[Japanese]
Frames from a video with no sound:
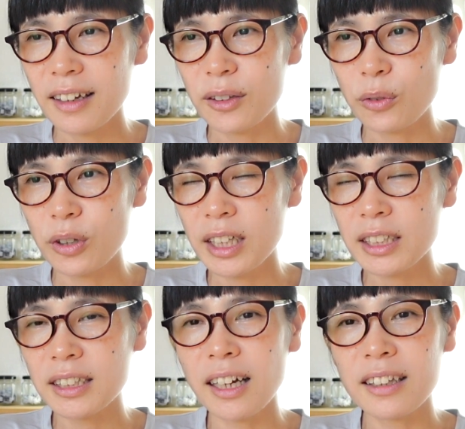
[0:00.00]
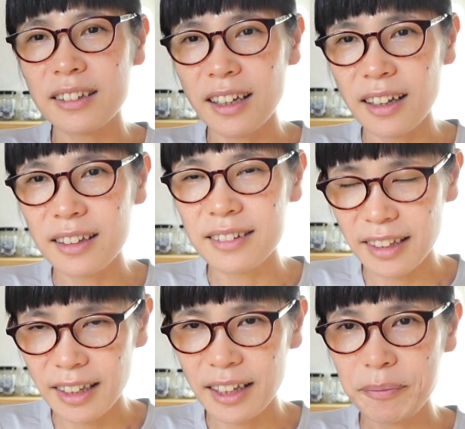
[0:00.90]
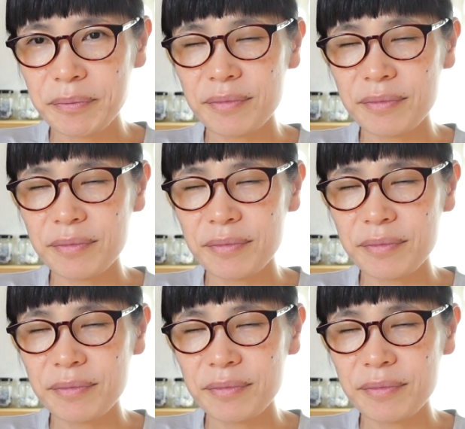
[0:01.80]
あの嫌じゃなかったんで